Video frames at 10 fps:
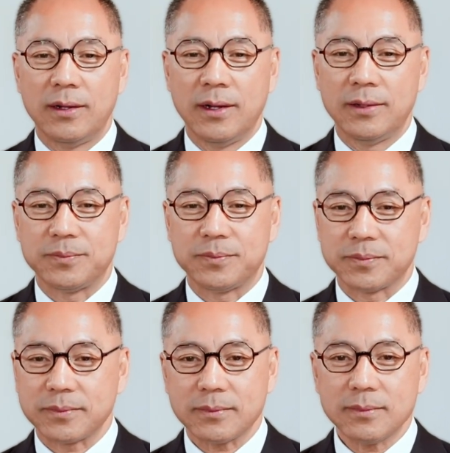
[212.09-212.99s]
啊，
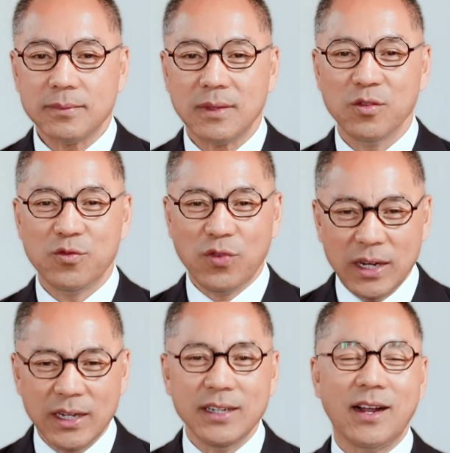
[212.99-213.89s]

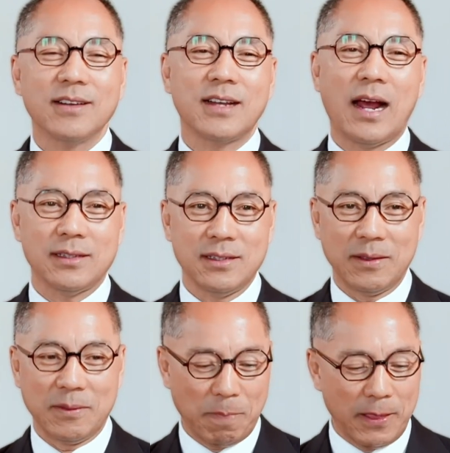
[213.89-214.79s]
非常差
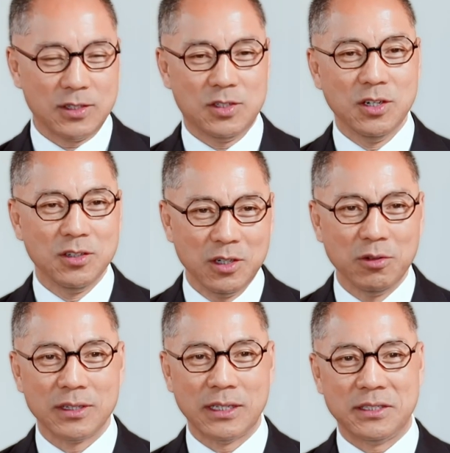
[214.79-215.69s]
劲，那精神
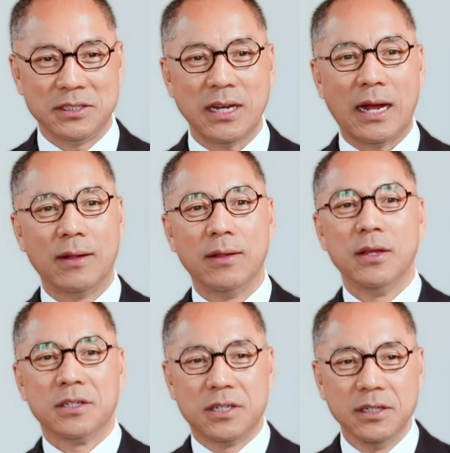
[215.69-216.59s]
状态极差，
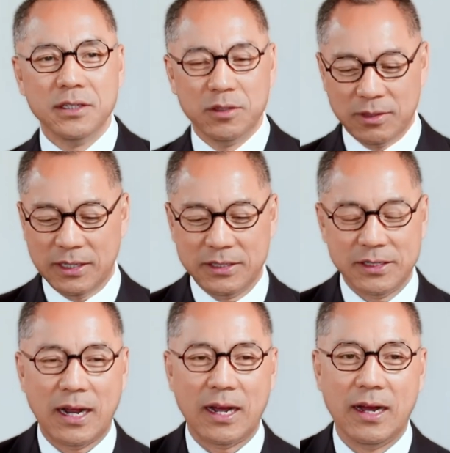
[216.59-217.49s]
身体状态极
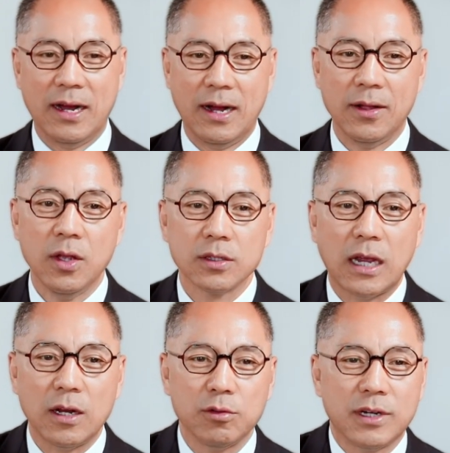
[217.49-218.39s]
差啊。
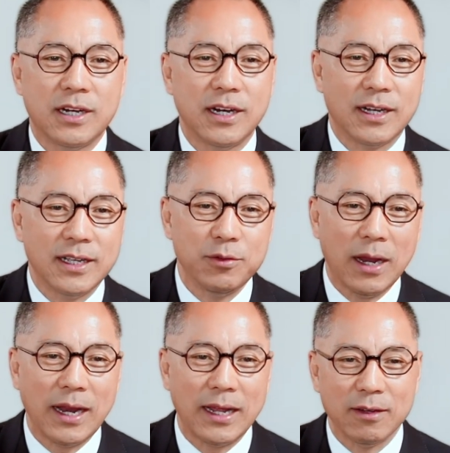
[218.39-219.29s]
他说，可跟
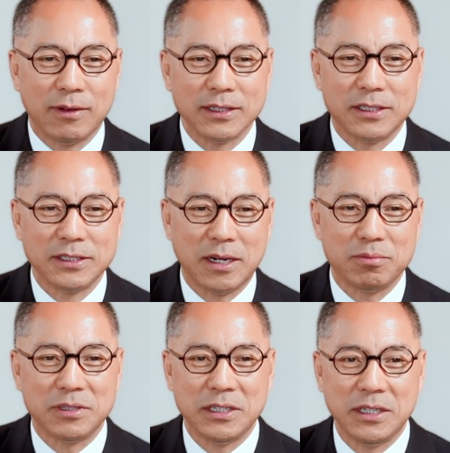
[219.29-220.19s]
原来的王岐山
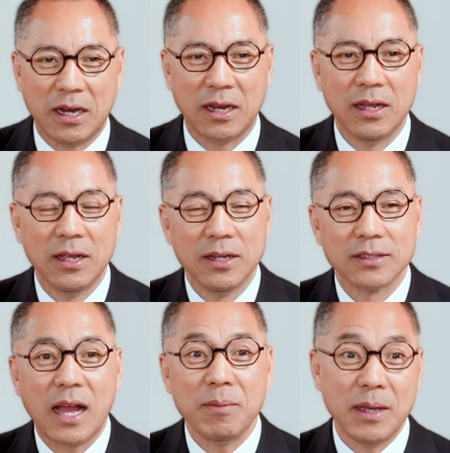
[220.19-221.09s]
不是一样了，
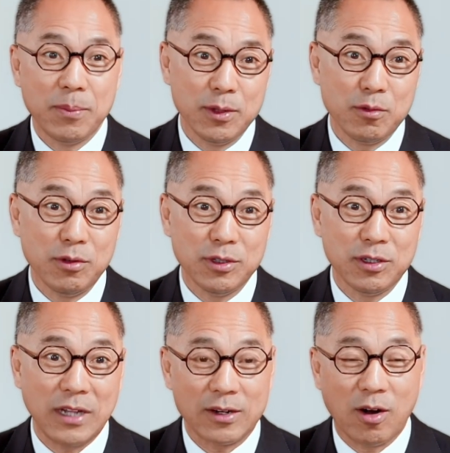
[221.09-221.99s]
他们也不能过
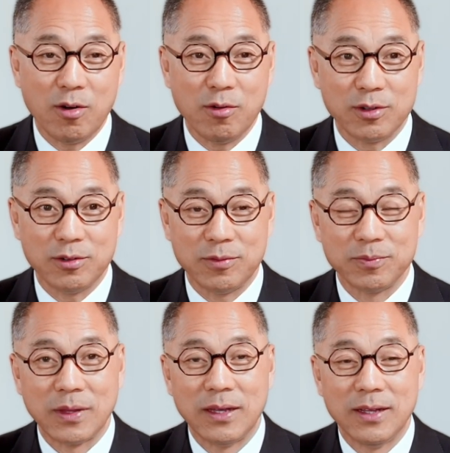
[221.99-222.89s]
去打招呼，就是，
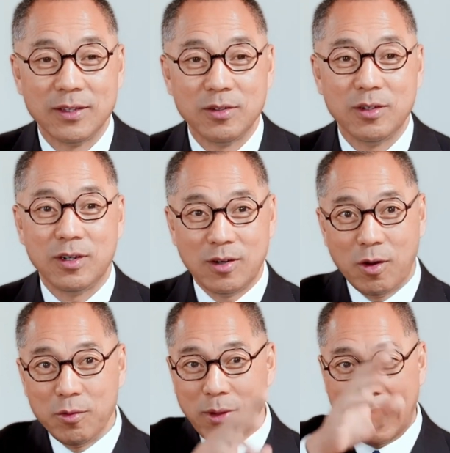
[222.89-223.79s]
就是
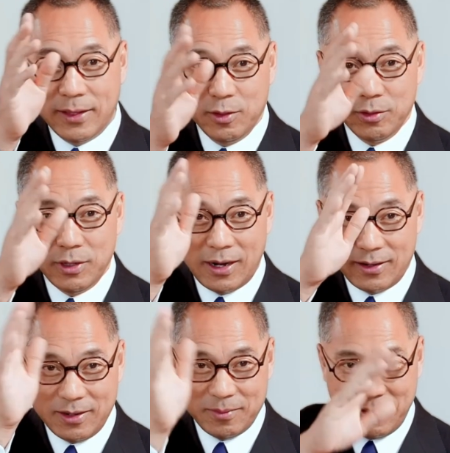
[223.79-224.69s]
老远的有两个
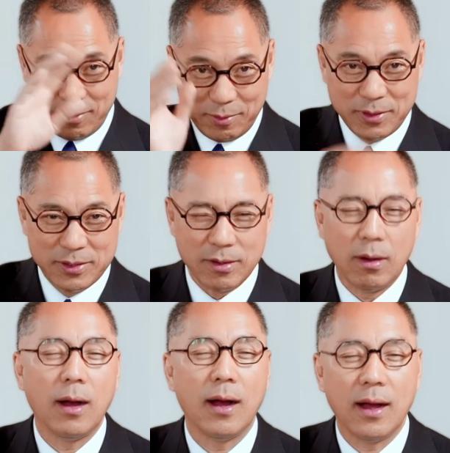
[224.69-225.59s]
人什么，挥挥手
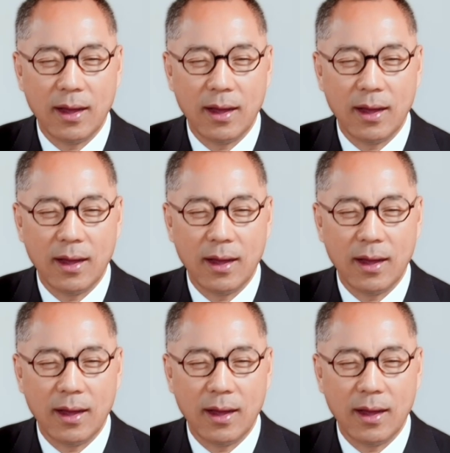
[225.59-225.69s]
啊。